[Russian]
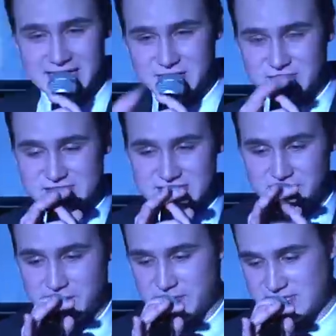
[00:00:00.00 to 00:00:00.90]
которая всегда
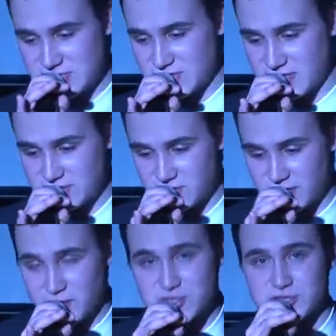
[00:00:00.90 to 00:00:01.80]
меня поддерживает и которую
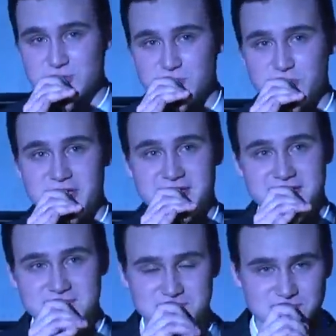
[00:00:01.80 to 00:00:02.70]
я очень люблю.
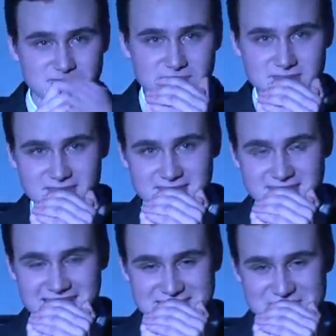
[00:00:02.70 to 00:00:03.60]
Яна,
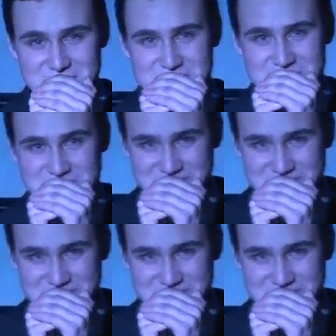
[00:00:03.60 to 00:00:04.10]
я тебя люблю.